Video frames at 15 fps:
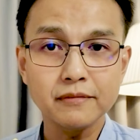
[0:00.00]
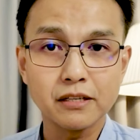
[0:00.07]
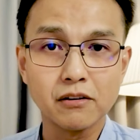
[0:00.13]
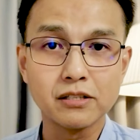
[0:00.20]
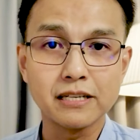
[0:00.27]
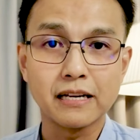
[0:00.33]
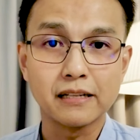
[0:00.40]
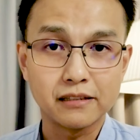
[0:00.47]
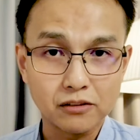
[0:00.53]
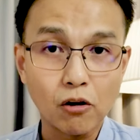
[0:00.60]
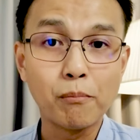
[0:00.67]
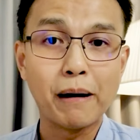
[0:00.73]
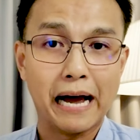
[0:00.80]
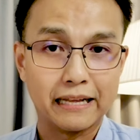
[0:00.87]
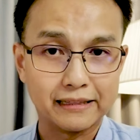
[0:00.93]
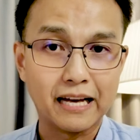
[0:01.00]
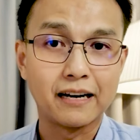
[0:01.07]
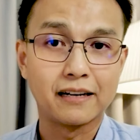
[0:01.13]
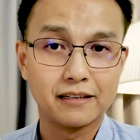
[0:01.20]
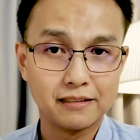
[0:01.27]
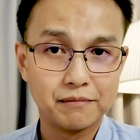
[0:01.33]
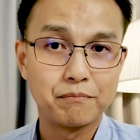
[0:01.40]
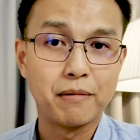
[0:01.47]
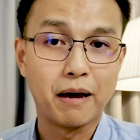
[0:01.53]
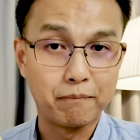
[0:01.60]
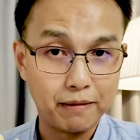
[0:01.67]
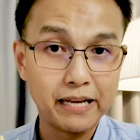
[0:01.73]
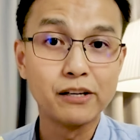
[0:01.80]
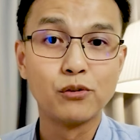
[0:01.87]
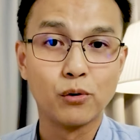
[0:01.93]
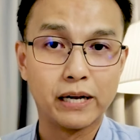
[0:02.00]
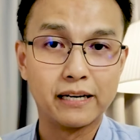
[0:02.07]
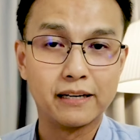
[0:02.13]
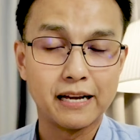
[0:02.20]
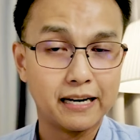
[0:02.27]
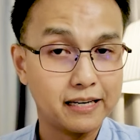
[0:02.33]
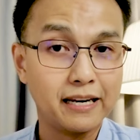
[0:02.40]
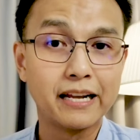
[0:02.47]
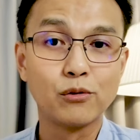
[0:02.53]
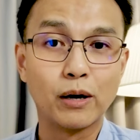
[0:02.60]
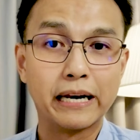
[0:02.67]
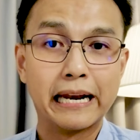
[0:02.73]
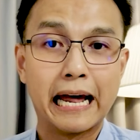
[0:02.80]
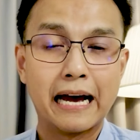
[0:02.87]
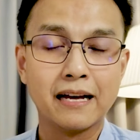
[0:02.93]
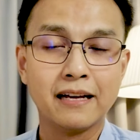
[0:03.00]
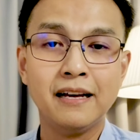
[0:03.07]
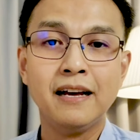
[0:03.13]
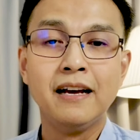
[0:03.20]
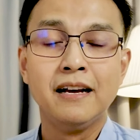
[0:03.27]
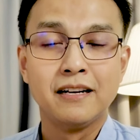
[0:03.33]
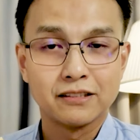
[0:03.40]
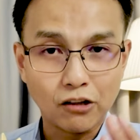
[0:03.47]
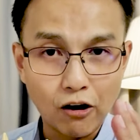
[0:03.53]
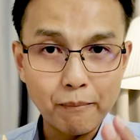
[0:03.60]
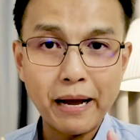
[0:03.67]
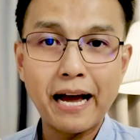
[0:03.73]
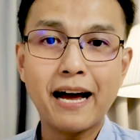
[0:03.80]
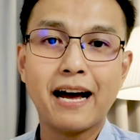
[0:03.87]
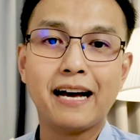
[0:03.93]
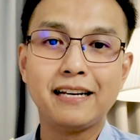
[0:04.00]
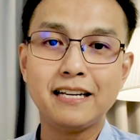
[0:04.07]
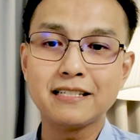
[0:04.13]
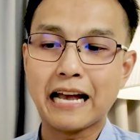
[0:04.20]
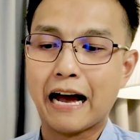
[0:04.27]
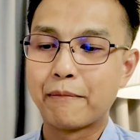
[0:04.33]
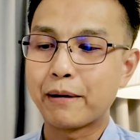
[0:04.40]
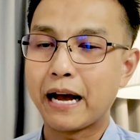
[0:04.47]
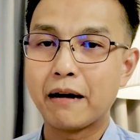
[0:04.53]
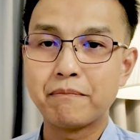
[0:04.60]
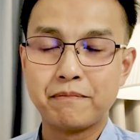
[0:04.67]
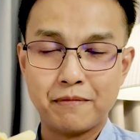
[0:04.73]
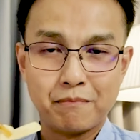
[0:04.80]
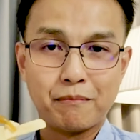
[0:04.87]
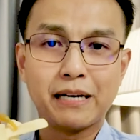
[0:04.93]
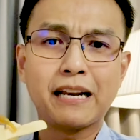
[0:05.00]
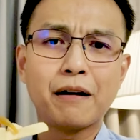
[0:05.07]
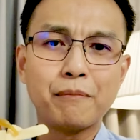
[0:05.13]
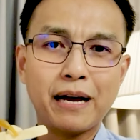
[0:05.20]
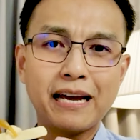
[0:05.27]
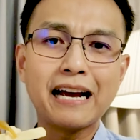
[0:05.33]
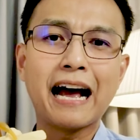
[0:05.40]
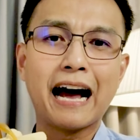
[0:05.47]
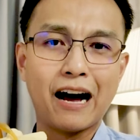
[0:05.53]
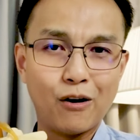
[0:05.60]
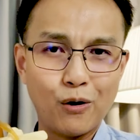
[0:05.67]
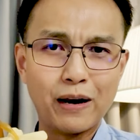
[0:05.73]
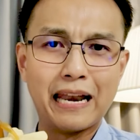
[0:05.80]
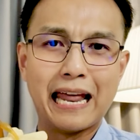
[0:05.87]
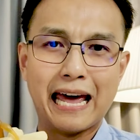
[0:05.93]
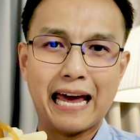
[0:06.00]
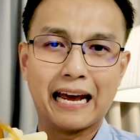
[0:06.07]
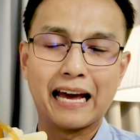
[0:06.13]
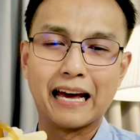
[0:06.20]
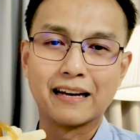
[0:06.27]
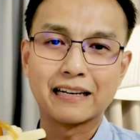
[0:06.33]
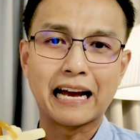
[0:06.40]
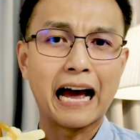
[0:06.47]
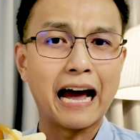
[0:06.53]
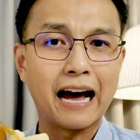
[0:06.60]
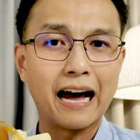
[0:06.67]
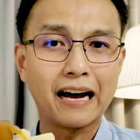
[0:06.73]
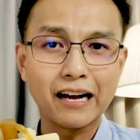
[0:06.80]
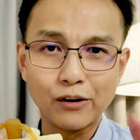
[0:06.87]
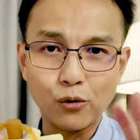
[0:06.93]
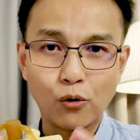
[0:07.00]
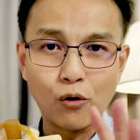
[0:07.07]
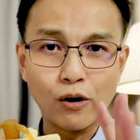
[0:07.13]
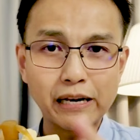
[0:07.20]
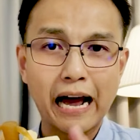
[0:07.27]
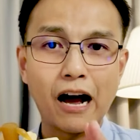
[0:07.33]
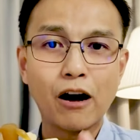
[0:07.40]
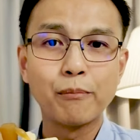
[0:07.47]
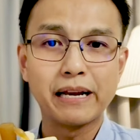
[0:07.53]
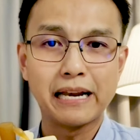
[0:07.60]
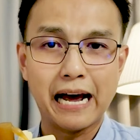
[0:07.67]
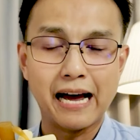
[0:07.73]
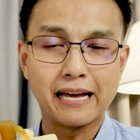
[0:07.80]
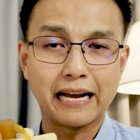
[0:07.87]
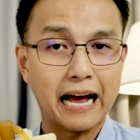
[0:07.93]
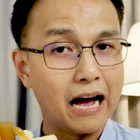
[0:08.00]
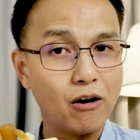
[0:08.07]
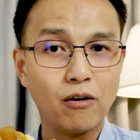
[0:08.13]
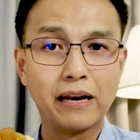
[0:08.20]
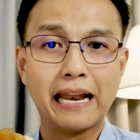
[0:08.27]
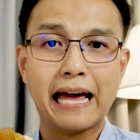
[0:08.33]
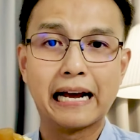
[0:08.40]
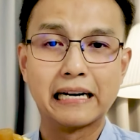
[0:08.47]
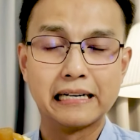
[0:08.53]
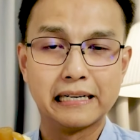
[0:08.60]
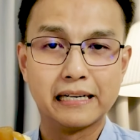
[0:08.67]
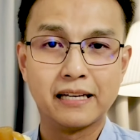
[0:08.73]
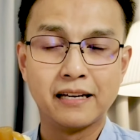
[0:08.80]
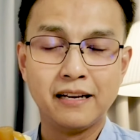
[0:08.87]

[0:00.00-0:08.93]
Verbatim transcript: ก็จะต้องผ่าตัด แบบเร่งด่วน อันนี้เร่งด่วนเลยนะต่อมาอันที่3ครับมันทำให้ขาอ่อนแรงเนี่ยขากระดกข้อเท้าไม่ได้ ขาอ่อนแรงเลย